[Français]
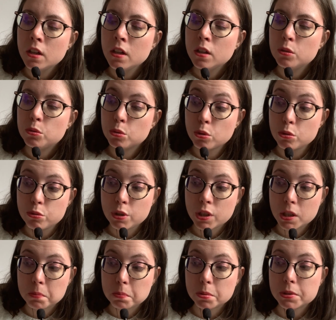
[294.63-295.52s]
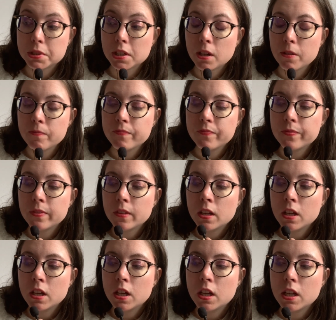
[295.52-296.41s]
Donc voilà pour ça.
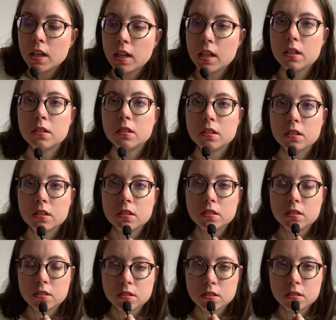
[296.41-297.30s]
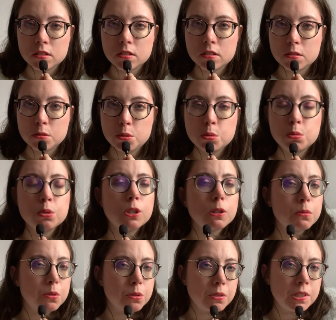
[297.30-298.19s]
Alors, euh, du coup,
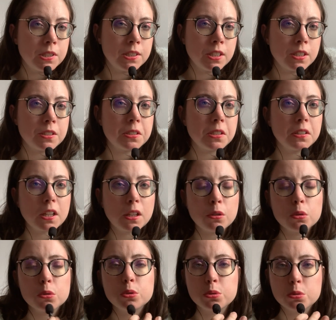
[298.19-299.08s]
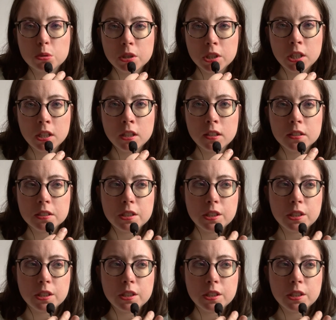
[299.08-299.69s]
comme je te disais, si t'adores le stalking, si